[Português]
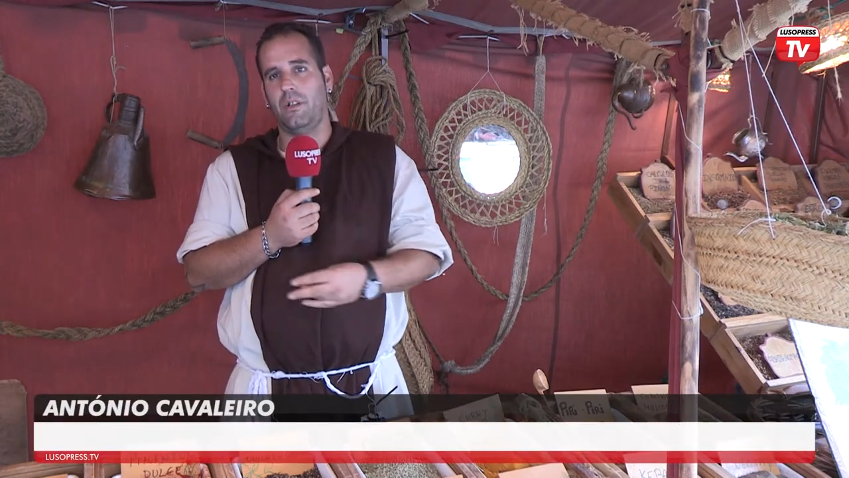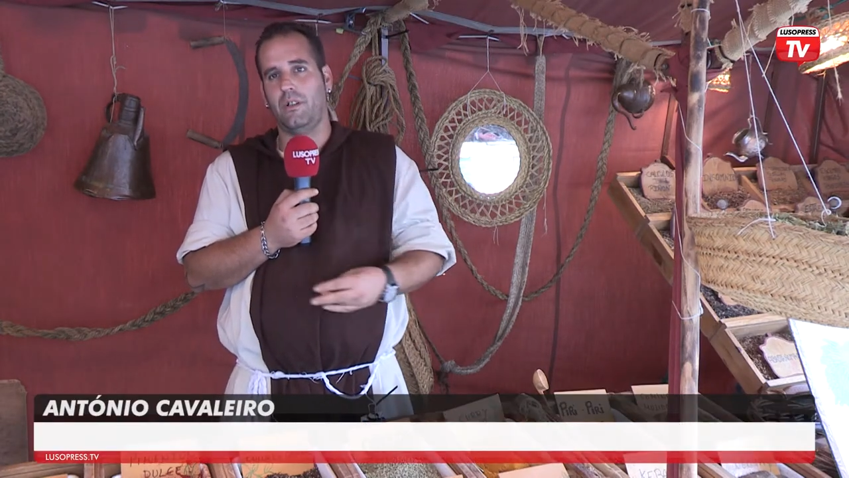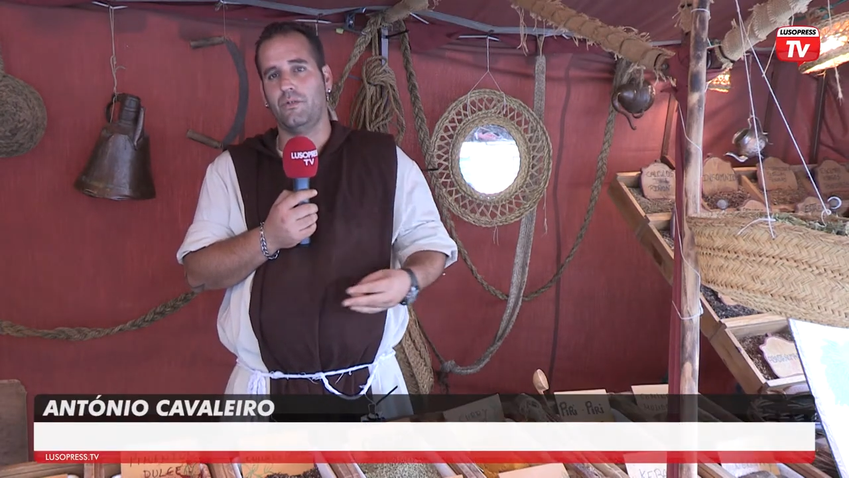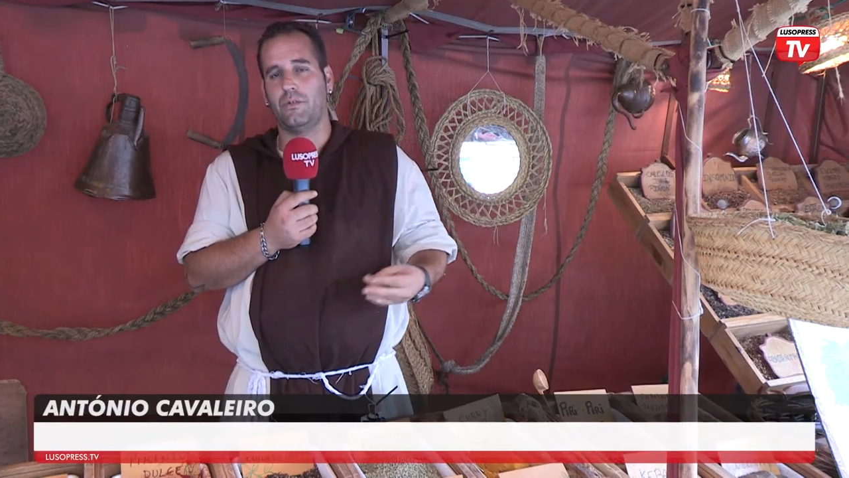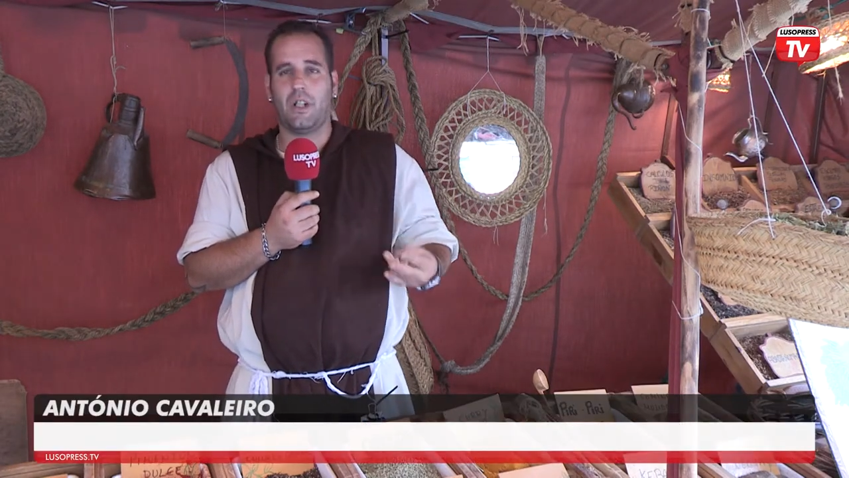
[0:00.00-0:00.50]

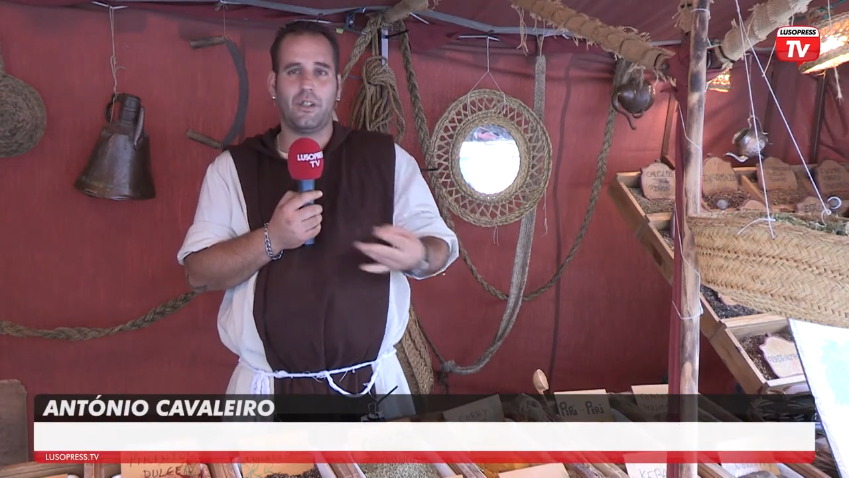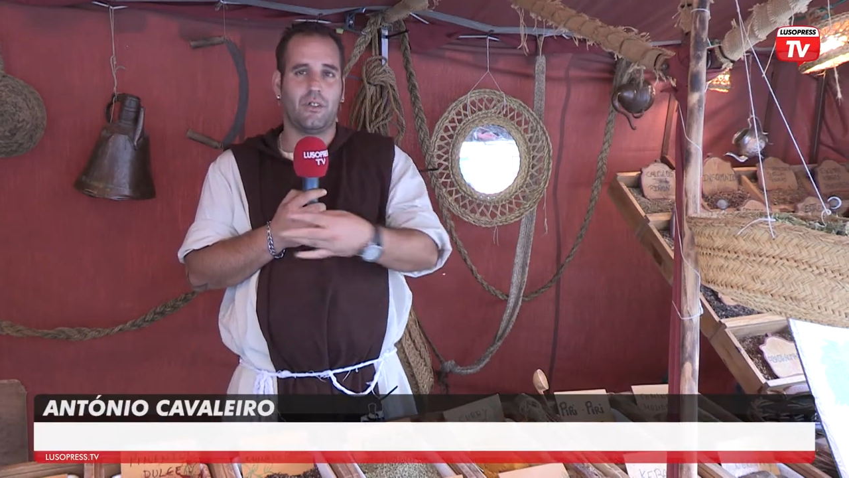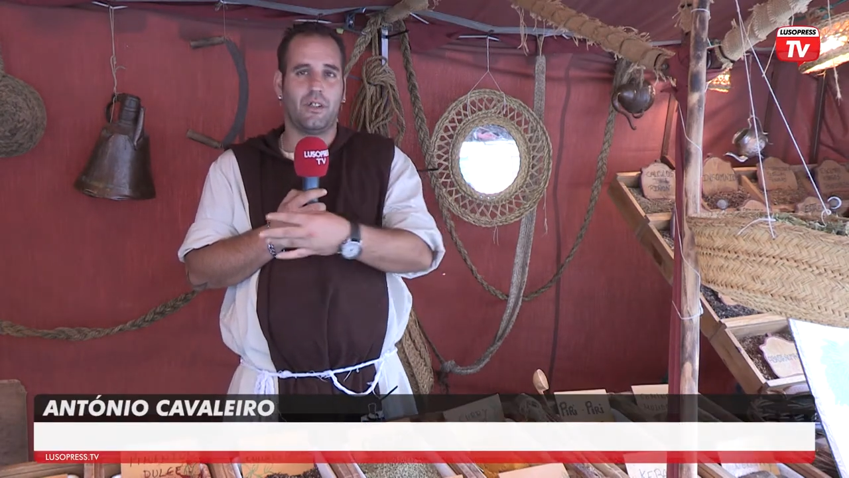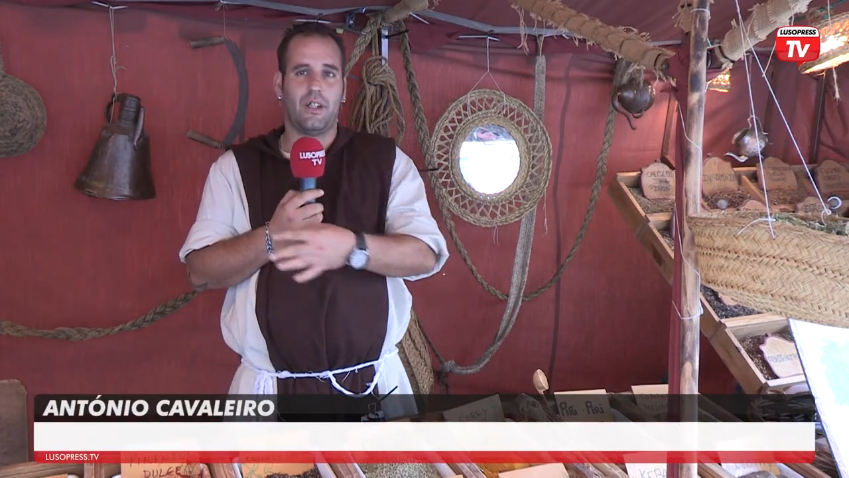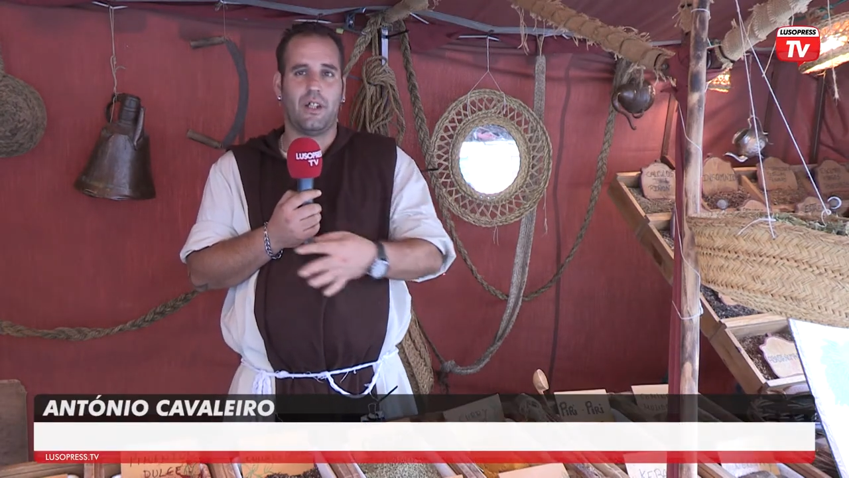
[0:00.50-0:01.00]
o trato
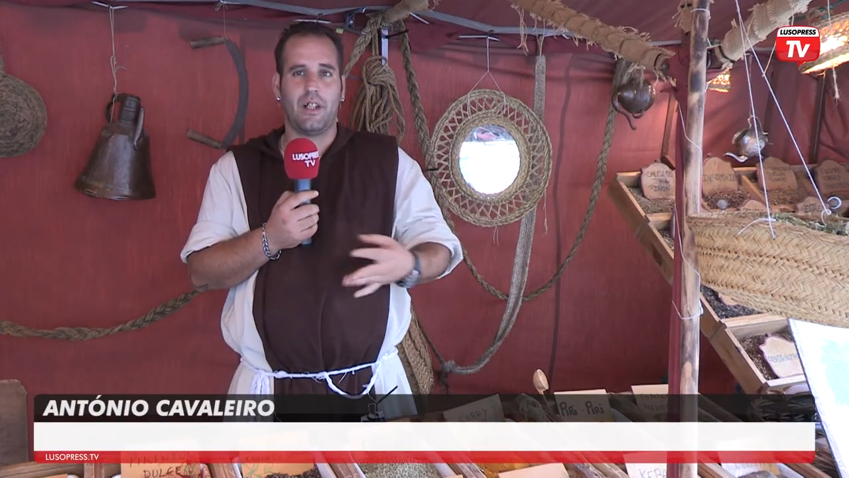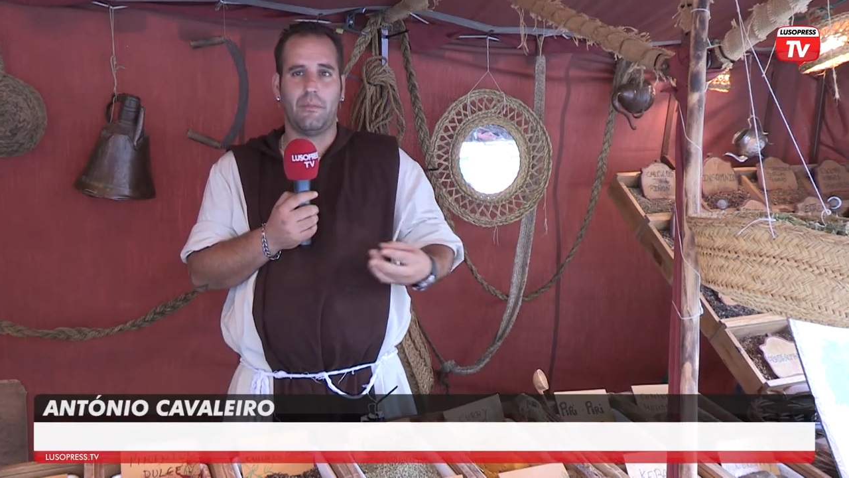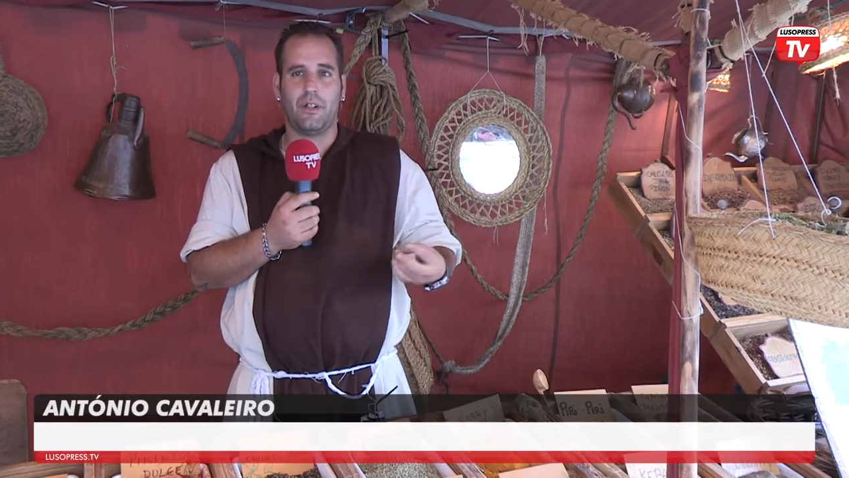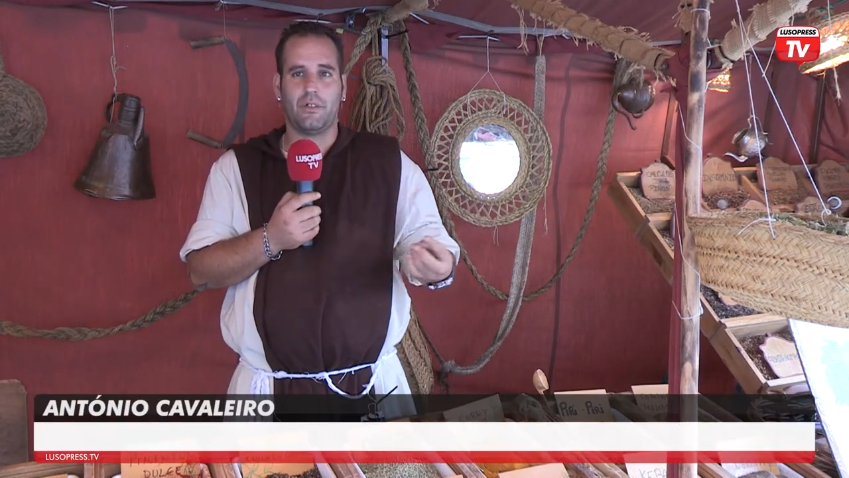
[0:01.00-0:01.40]
que tem a Câmara